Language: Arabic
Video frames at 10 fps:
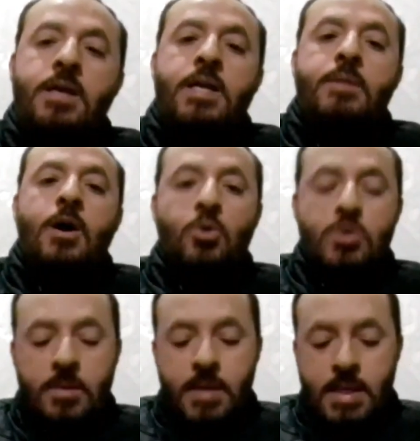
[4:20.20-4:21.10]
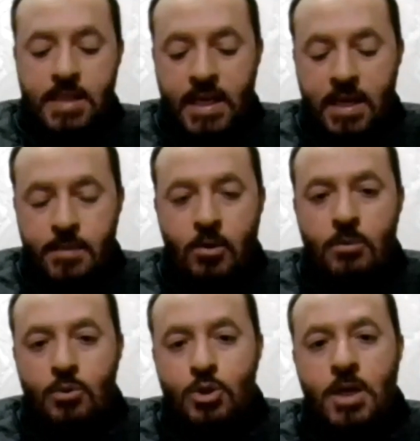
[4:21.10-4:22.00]
يعني مأخوذة من
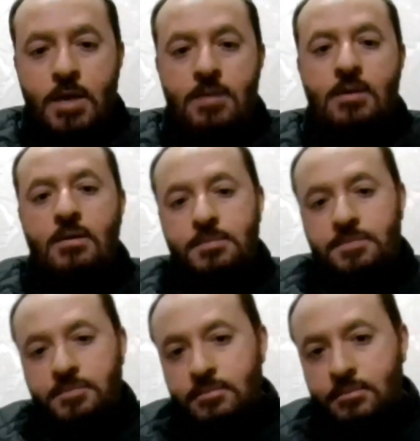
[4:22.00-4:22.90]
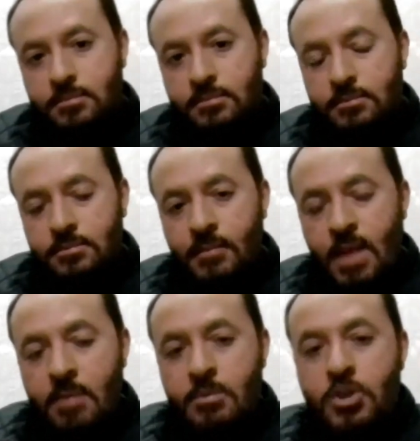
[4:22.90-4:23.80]
التجربة والمشاهدة
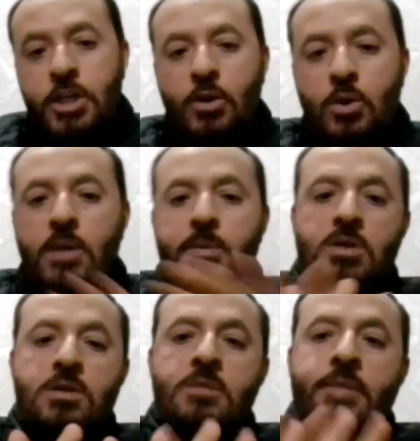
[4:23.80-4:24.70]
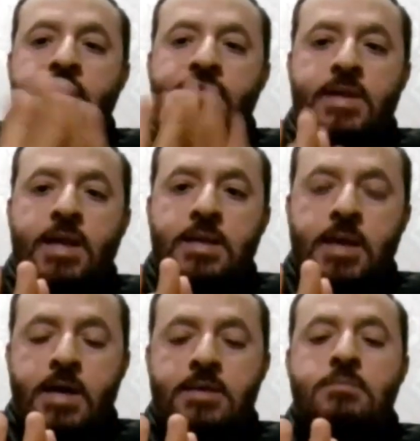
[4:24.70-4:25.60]
مش احنا قلنا مصادر المعرفة
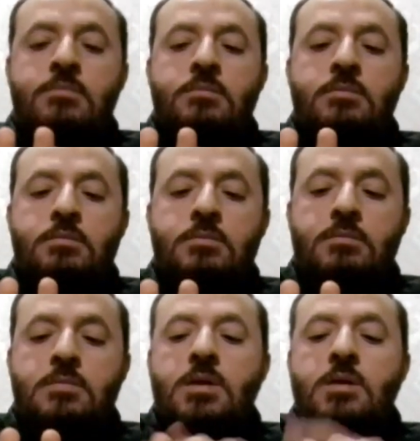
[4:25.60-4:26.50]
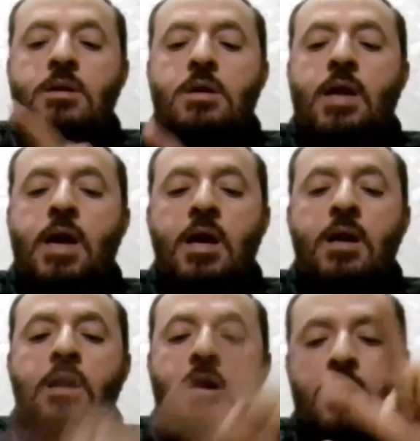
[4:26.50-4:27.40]
ثلاثة يا حاتم
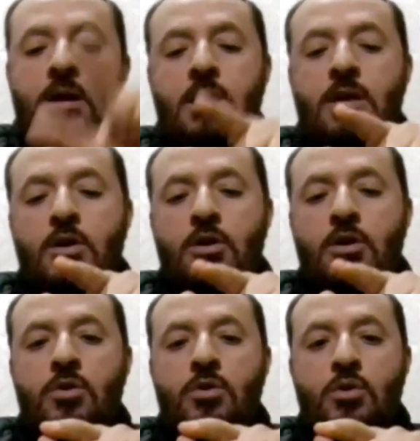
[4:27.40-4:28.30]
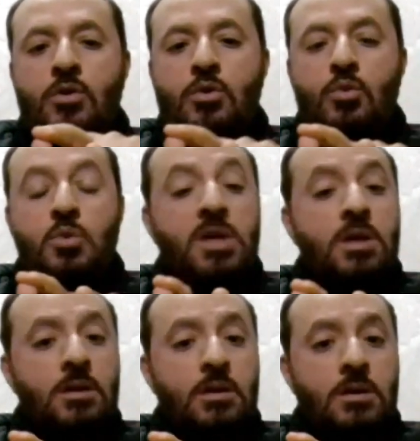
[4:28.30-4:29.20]
العقل
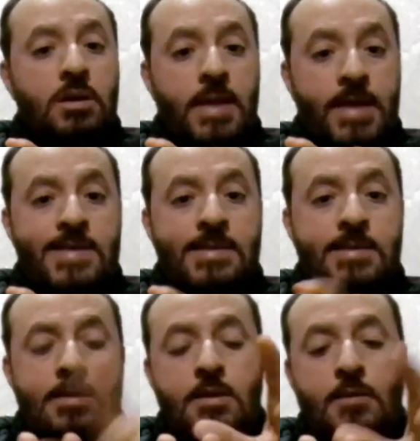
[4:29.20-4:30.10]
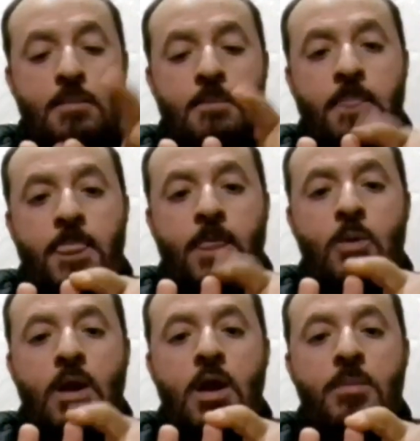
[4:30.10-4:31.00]
والحس
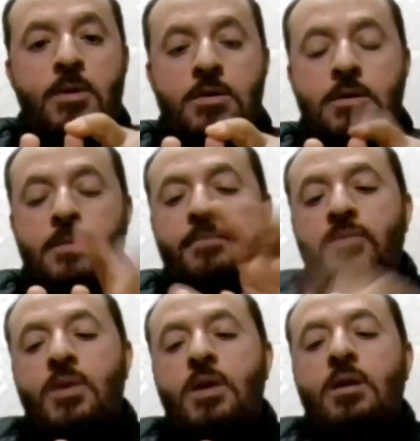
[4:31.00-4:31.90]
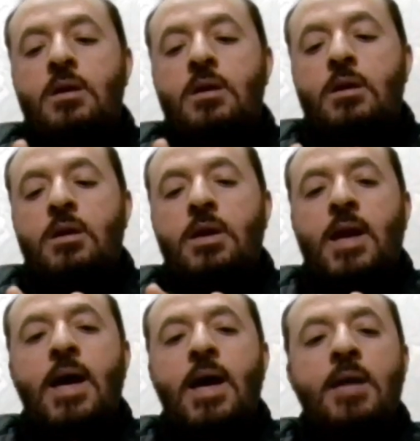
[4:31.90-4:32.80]
والخبر
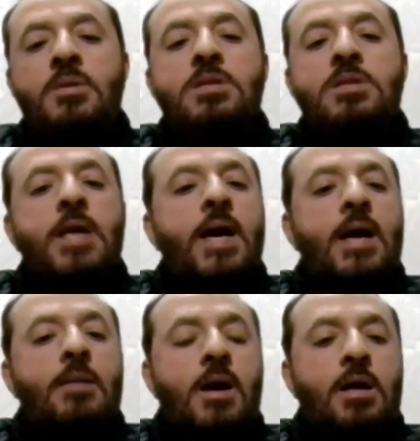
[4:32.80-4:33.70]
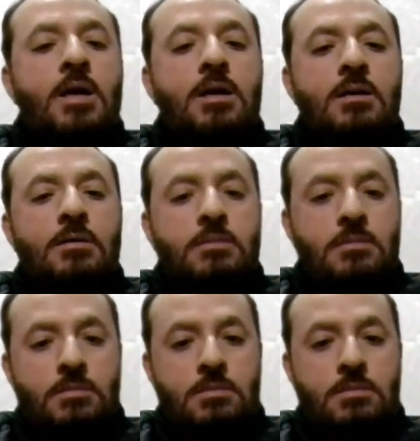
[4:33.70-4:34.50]
العقل بيديني أحكام عقلية